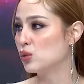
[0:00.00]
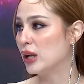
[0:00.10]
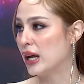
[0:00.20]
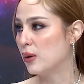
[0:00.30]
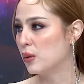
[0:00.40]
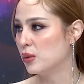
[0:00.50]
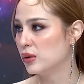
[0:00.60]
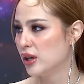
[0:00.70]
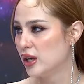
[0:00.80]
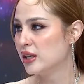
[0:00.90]
ตัวเรายาก
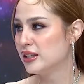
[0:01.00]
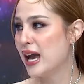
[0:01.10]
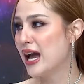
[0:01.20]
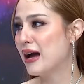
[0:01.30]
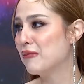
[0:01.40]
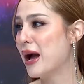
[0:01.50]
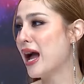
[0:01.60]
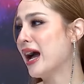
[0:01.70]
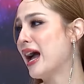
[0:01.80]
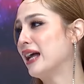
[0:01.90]
มากเลยนะยาก
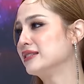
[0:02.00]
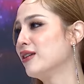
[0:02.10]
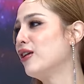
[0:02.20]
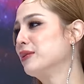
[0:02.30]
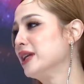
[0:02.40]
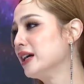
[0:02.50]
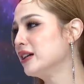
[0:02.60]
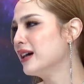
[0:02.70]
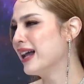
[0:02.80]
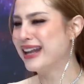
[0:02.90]
มากอ่านสอบที
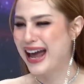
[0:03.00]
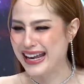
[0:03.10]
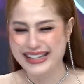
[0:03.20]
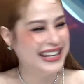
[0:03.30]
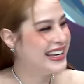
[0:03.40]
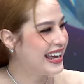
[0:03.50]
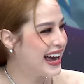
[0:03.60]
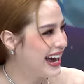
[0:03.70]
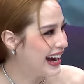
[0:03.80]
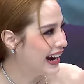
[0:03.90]
คืออะไรเนี่ย